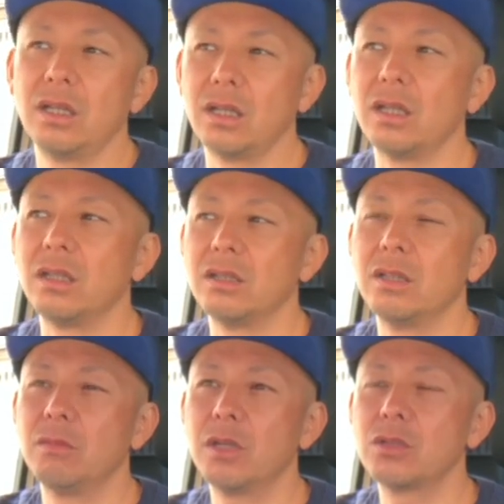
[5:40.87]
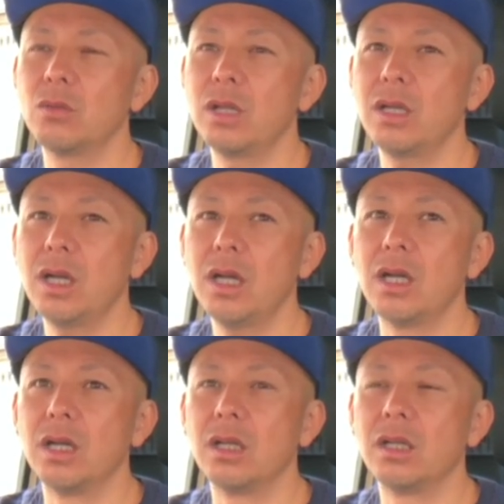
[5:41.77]
えー、でまあそれ
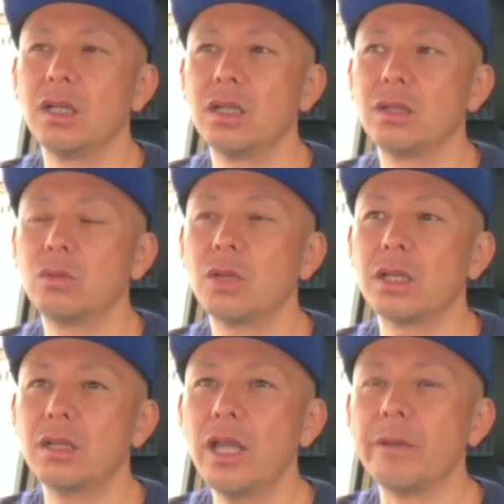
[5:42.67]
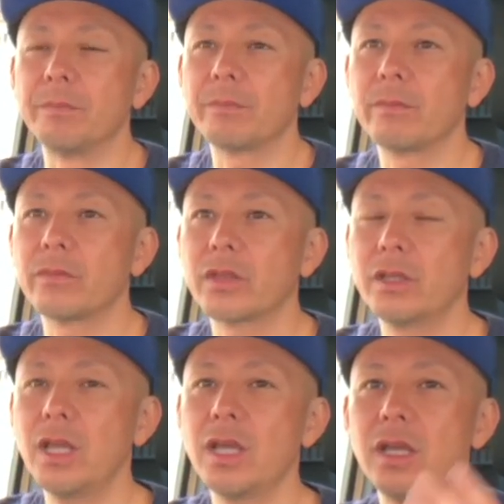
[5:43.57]
が、えー、取れて、
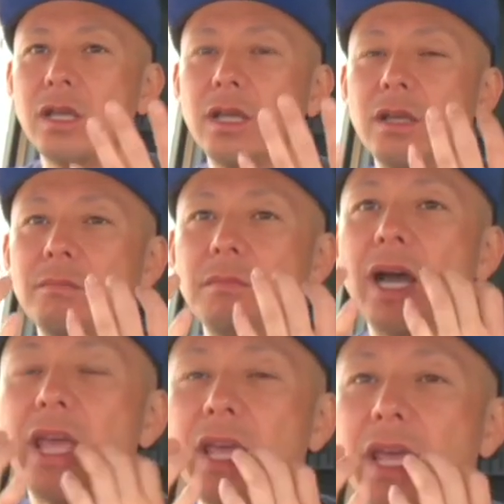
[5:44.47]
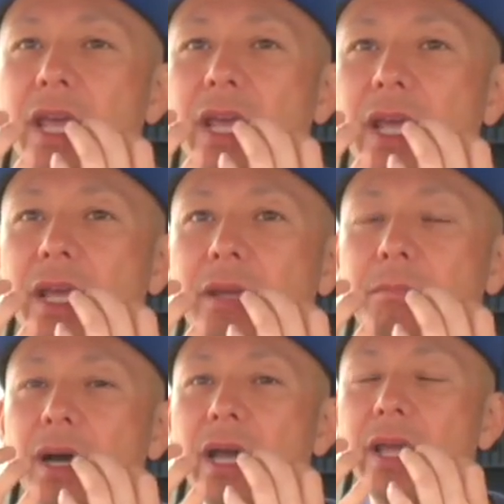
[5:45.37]
で、えー、前
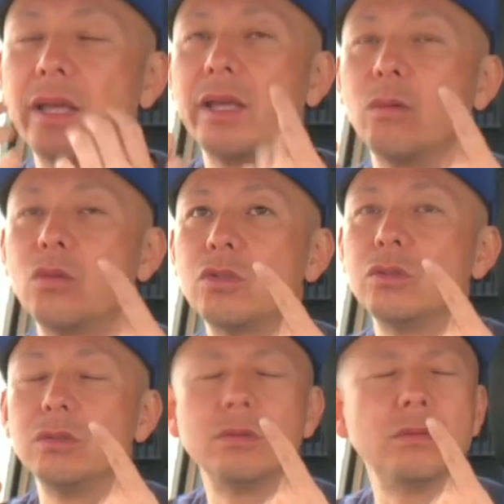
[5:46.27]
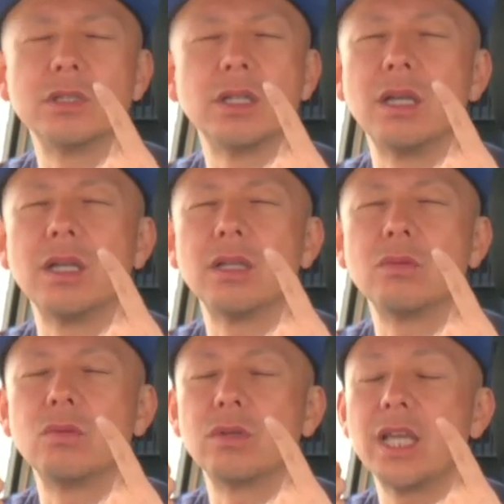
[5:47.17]
前、えー、奥、うん、じゃえー、
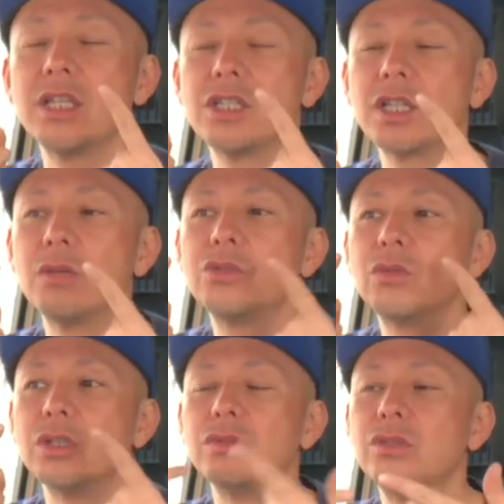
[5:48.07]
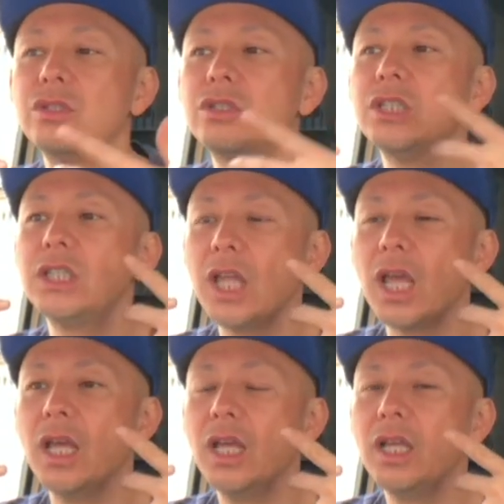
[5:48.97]
と犬歯が後ろにくっつい
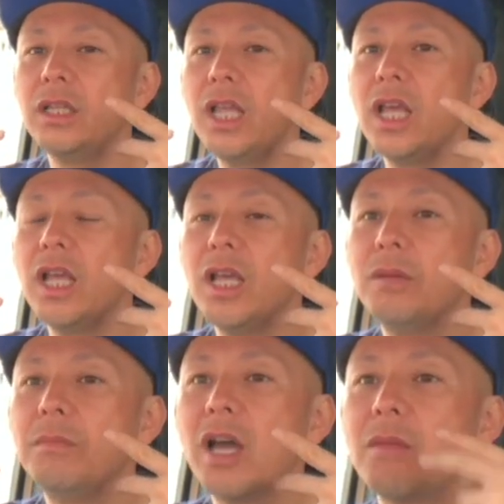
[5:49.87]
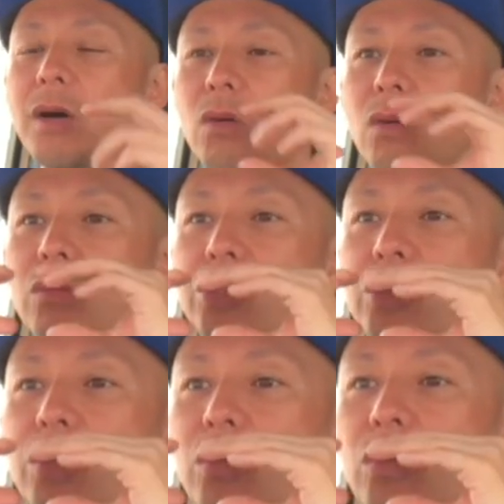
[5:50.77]
て、で前歯を
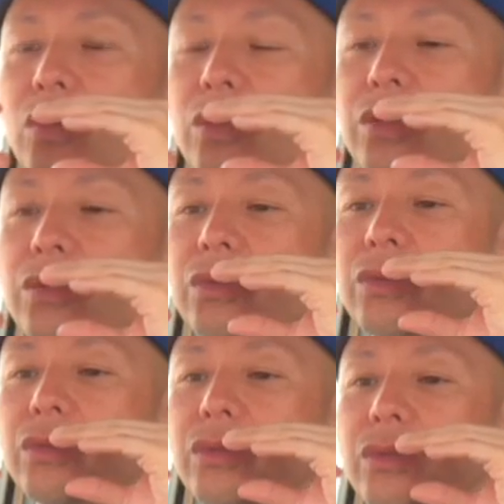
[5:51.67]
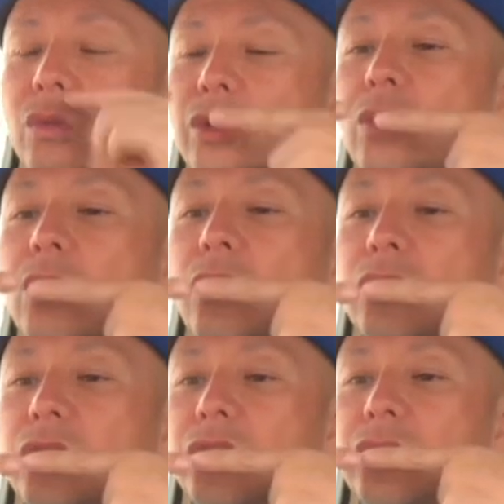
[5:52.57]
後ろにこうギューッとよんほ
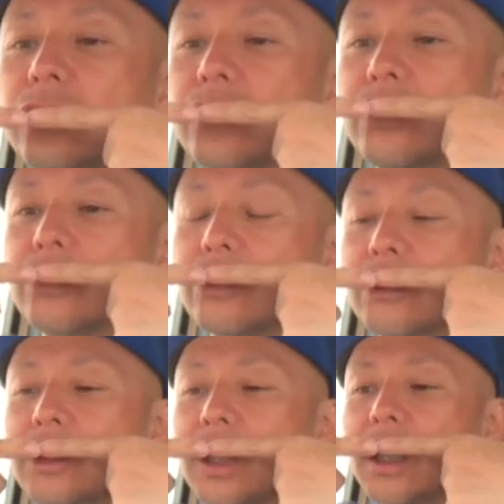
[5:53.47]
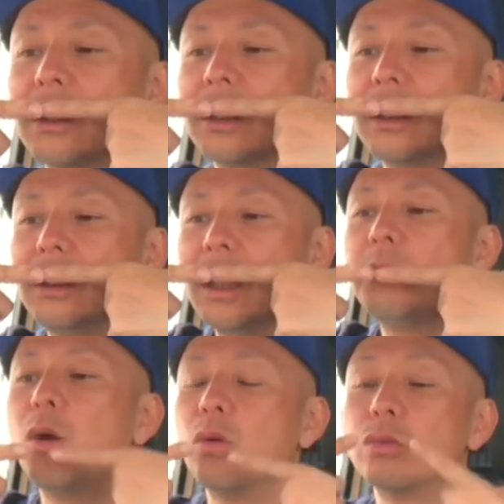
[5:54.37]
んギューッと後ろに下げてきて、
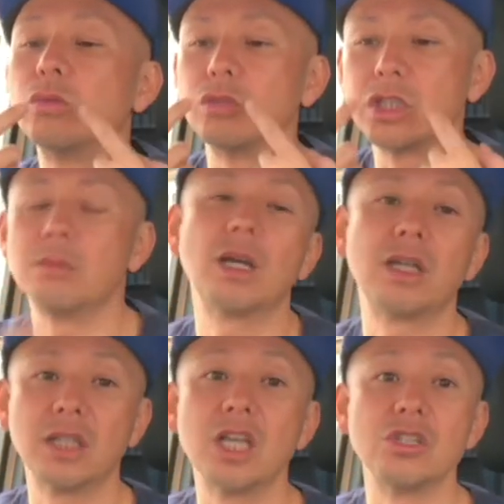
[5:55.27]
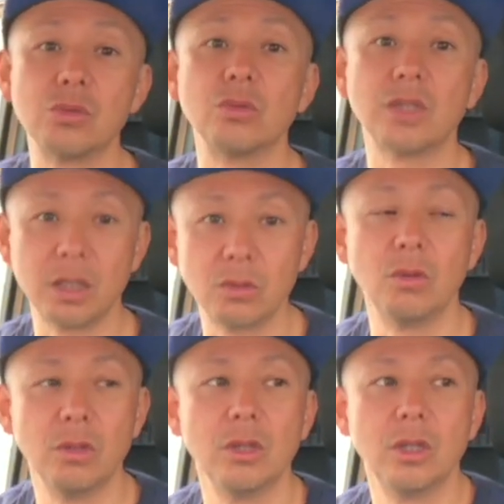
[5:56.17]
今ほとんど隙間がない状態と。
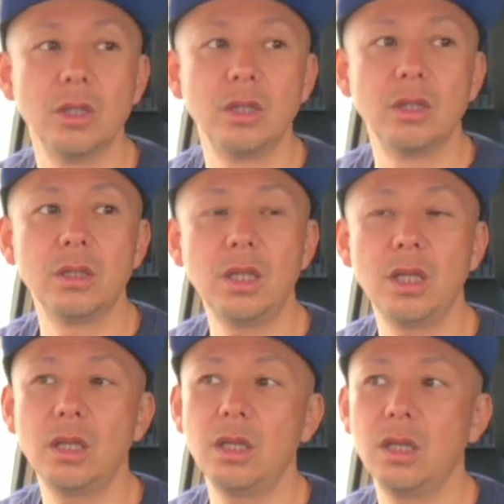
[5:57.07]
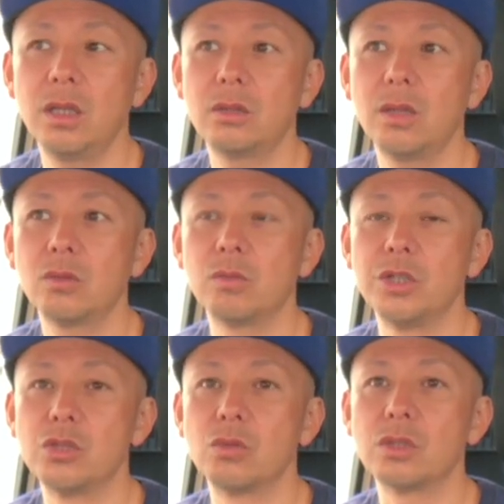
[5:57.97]
で、えー、とあと
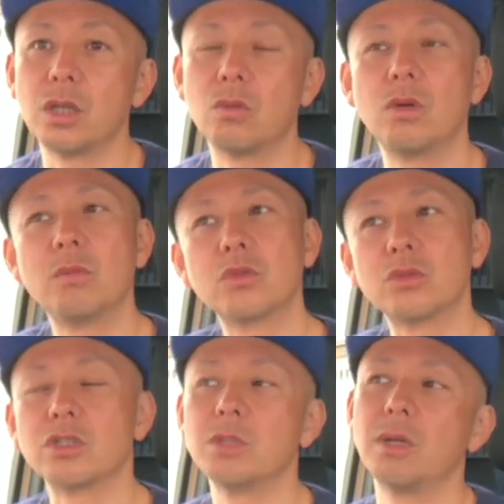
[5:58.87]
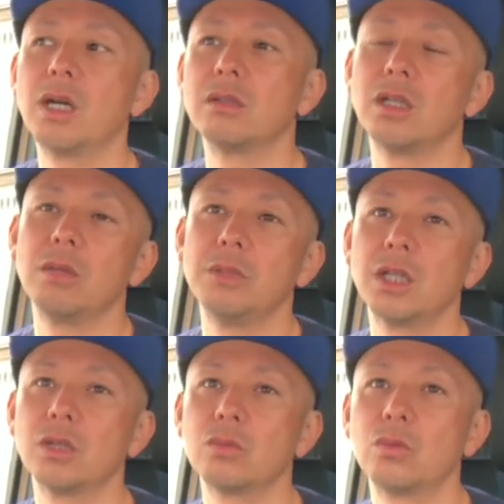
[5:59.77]
微調整、ここがもうちょっと隙間があるねみた
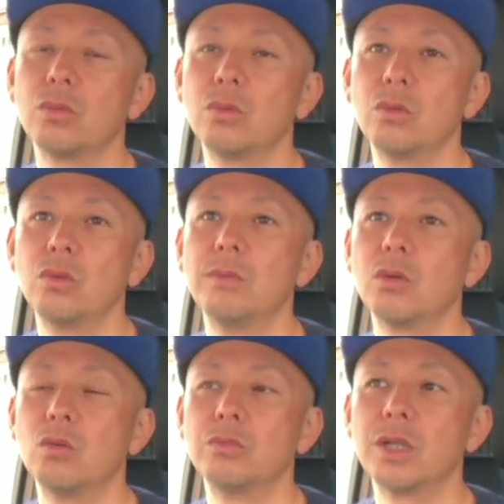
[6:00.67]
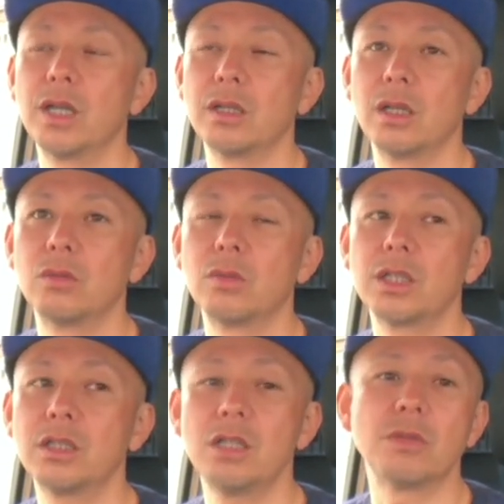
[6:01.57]
いなところを、まあ、ゴムかけたりと
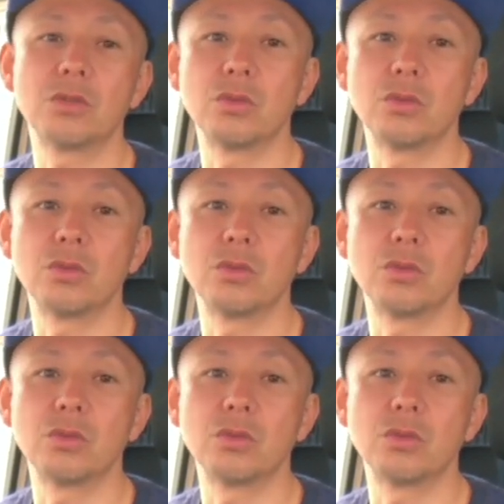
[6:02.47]
かして今